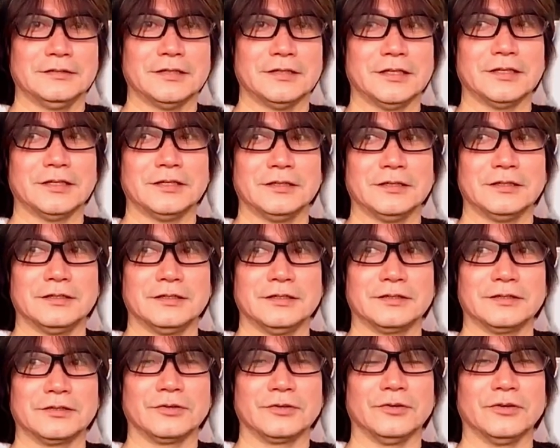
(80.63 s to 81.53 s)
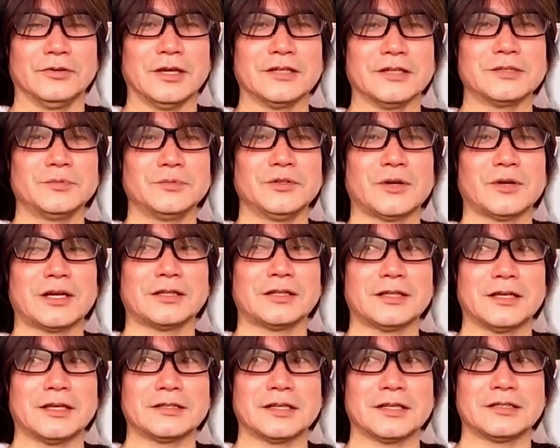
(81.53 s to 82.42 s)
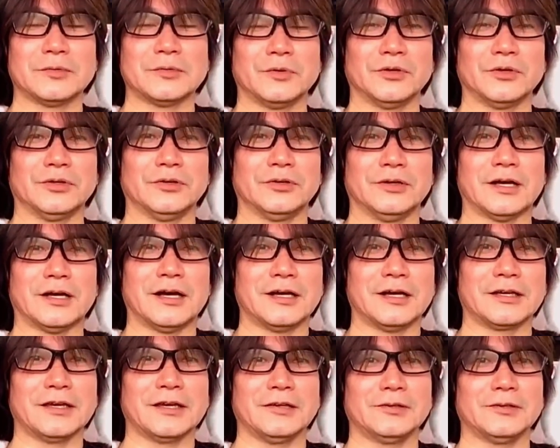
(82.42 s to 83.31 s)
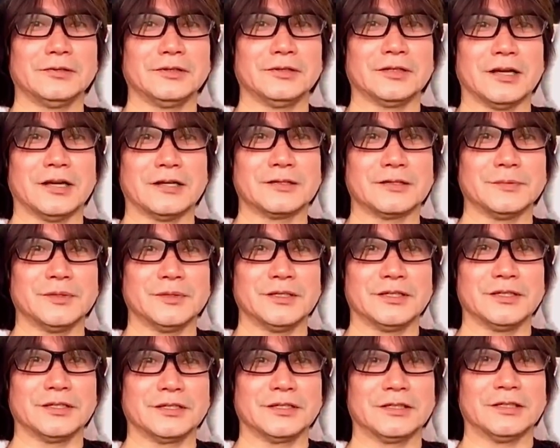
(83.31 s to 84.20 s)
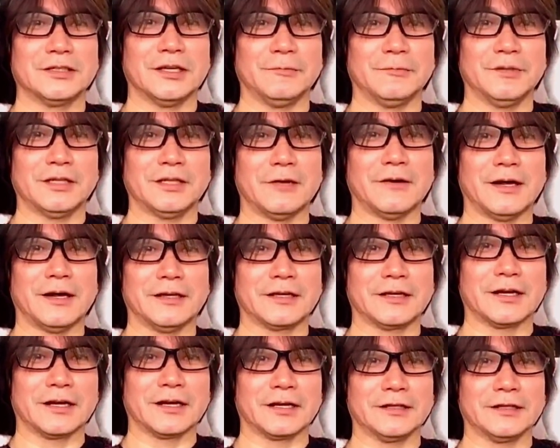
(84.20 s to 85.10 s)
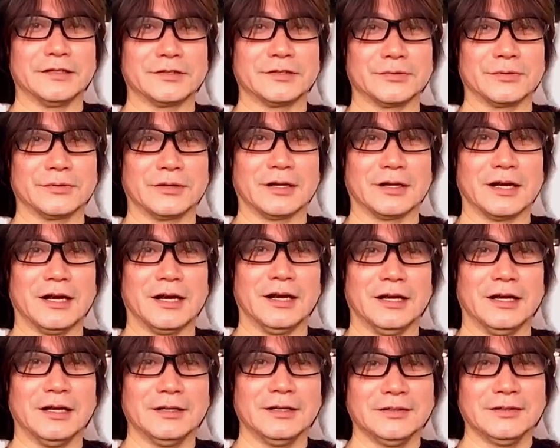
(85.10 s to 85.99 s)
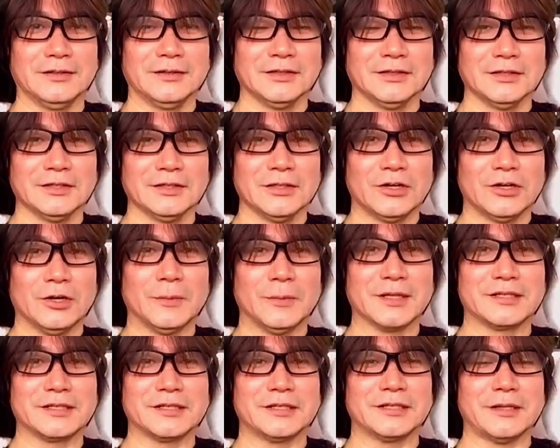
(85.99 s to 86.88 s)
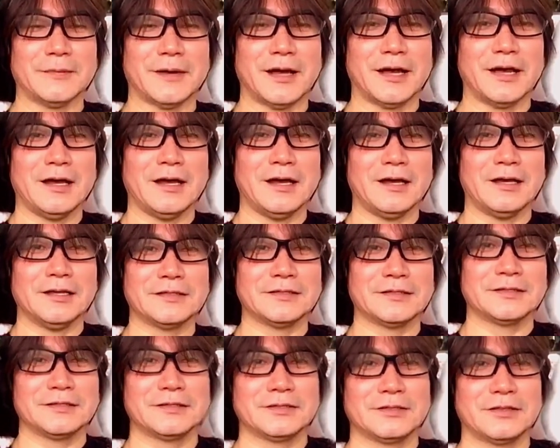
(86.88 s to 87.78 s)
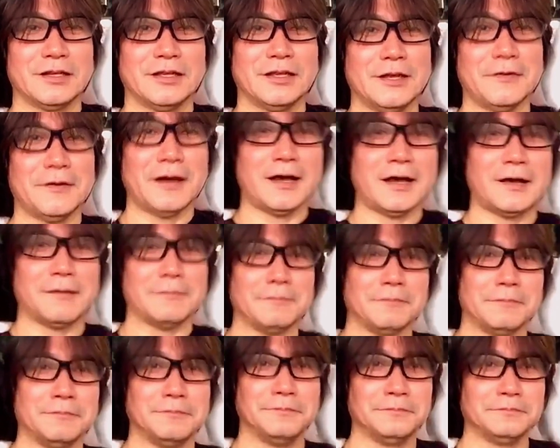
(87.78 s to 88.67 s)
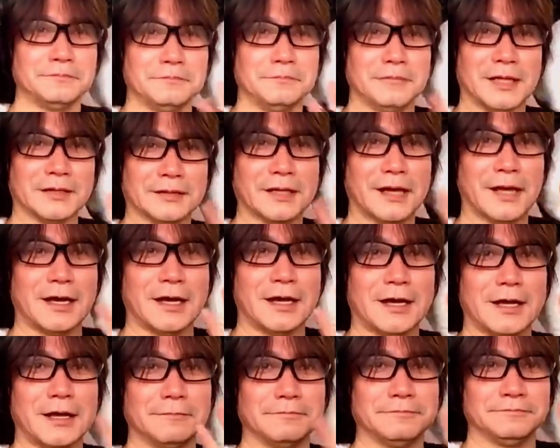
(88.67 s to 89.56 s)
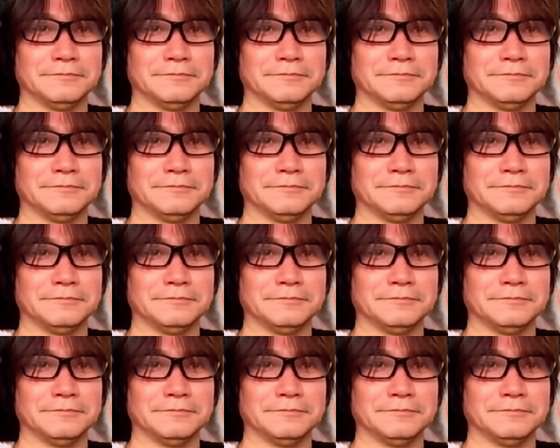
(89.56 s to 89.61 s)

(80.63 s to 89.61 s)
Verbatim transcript: ぜひ、今日お休みの方、佐世保のアーケードに遊びに来てみてはいかがでしょうか。お待ちしてます。それでは、また。